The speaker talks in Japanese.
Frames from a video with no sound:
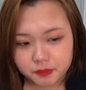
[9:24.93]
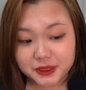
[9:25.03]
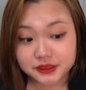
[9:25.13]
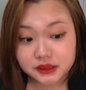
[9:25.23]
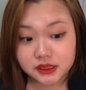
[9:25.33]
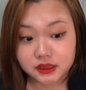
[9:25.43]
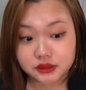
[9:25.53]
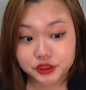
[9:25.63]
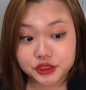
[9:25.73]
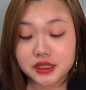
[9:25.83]
別に
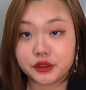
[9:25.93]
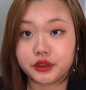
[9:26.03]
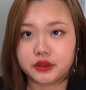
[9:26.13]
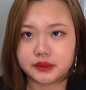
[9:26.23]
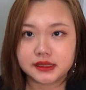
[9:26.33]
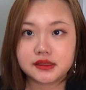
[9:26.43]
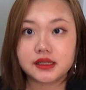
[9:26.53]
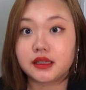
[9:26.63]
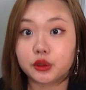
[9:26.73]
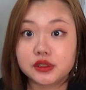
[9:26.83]
中学よりは全
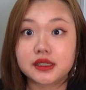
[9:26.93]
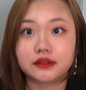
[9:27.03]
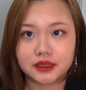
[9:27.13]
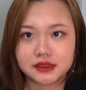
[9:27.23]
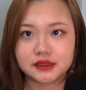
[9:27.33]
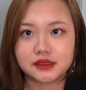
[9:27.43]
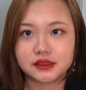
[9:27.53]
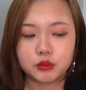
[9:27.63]
然楽しかったし